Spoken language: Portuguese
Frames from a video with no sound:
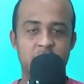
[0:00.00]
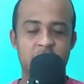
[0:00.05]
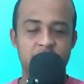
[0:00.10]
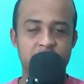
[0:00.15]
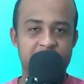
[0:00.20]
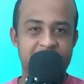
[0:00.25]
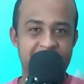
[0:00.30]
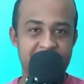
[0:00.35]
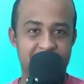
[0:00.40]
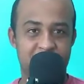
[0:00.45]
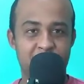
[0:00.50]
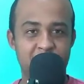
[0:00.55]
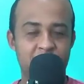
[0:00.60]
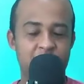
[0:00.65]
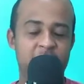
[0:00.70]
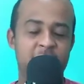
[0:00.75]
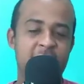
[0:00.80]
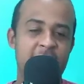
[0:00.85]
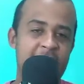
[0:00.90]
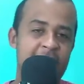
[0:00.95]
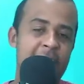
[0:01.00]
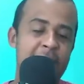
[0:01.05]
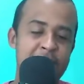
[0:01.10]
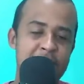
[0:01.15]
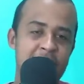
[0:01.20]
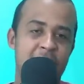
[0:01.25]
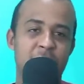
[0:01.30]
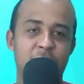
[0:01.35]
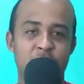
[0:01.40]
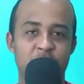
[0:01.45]
Jesus é a
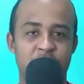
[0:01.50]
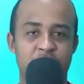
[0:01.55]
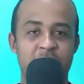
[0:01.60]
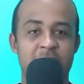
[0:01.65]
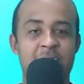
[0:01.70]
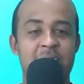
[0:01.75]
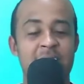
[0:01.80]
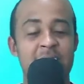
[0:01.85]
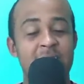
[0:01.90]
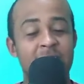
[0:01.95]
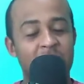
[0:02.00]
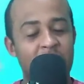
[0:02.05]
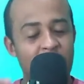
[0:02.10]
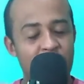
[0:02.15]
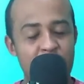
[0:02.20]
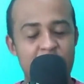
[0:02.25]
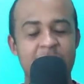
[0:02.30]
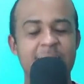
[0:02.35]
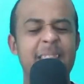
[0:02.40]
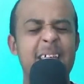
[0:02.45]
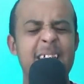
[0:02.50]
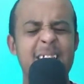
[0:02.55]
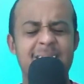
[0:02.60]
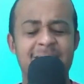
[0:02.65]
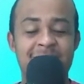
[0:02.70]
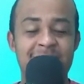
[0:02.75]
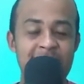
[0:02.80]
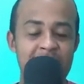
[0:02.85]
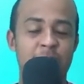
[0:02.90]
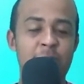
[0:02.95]
minha luz. Comenta aí
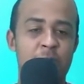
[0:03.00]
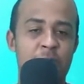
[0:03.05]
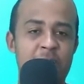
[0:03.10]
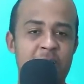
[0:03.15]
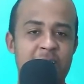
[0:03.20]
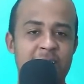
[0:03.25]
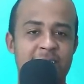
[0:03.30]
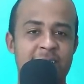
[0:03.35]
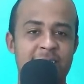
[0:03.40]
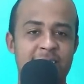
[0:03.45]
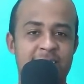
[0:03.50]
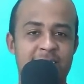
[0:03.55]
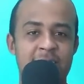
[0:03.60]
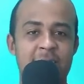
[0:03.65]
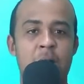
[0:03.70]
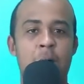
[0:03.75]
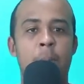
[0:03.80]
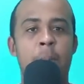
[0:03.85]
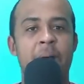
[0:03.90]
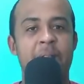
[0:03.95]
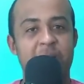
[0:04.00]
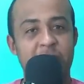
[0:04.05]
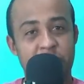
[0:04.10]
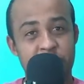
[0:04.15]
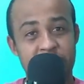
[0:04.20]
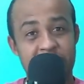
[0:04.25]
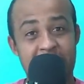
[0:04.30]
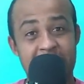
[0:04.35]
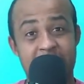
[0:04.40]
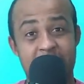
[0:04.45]
cinco vezes para
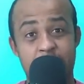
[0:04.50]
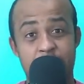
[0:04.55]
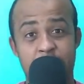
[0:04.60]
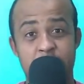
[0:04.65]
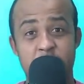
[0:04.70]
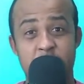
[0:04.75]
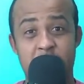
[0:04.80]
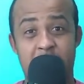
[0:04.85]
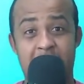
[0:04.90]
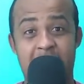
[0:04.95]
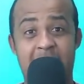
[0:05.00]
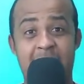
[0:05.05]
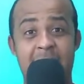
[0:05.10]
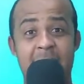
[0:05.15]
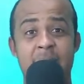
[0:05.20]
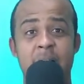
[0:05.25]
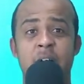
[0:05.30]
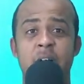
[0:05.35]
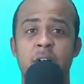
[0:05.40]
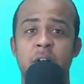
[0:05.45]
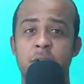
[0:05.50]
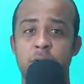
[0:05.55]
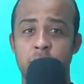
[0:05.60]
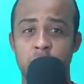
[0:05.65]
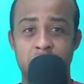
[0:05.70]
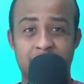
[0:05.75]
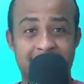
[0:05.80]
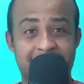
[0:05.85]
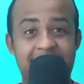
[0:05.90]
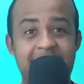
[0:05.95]
ajudar esse vídeo a
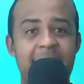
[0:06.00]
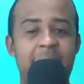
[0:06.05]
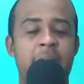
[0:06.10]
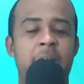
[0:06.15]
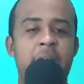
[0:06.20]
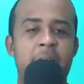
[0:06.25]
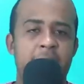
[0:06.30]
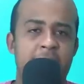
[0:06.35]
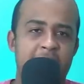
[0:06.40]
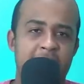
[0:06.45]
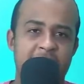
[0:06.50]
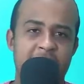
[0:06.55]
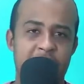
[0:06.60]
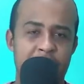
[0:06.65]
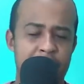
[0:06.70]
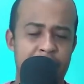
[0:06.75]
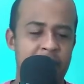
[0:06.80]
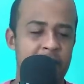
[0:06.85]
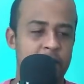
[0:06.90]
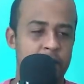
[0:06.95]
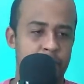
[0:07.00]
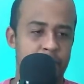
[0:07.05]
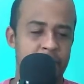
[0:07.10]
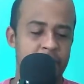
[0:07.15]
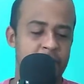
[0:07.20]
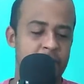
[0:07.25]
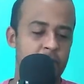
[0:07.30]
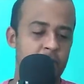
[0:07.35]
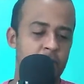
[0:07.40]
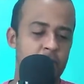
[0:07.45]
ter engajamento para
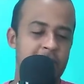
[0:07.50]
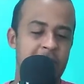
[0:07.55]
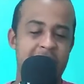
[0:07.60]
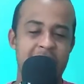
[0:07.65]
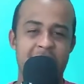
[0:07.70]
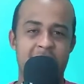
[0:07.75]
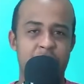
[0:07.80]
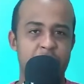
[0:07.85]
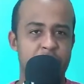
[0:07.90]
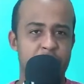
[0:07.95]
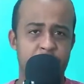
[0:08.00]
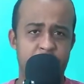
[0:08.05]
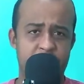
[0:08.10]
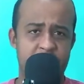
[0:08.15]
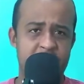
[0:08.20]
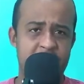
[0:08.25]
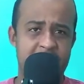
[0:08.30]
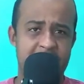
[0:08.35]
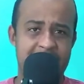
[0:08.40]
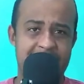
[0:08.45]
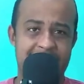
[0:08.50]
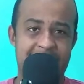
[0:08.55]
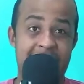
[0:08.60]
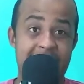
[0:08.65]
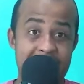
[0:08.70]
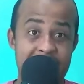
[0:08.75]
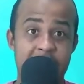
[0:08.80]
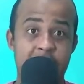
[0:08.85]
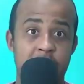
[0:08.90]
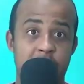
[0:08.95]
que o canal não venha
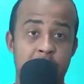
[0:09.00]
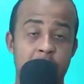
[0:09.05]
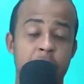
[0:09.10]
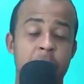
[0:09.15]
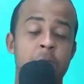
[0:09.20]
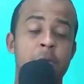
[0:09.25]
cair.